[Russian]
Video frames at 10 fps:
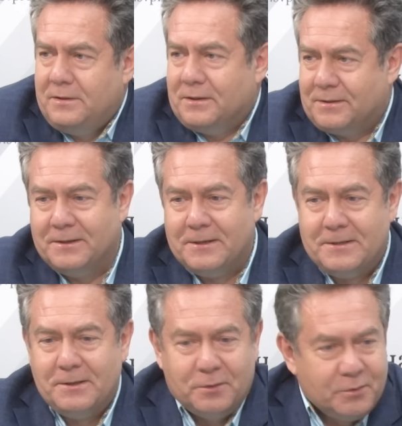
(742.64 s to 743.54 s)
Интересно,
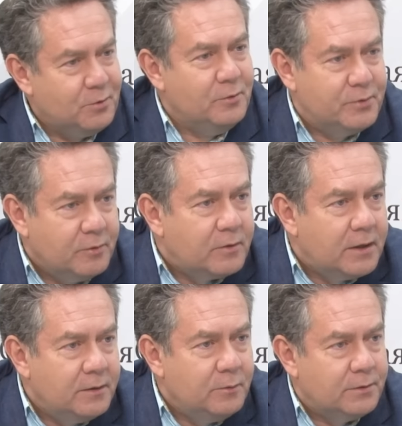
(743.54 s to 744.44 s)
это что, все
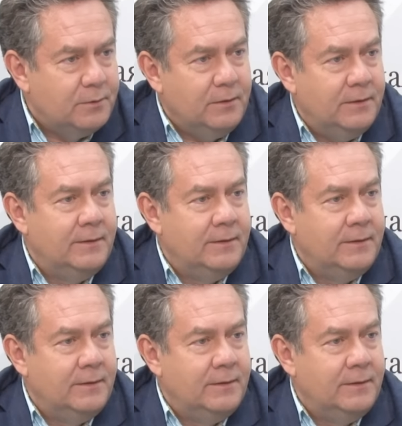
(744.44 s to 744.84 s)
вранье, что ли?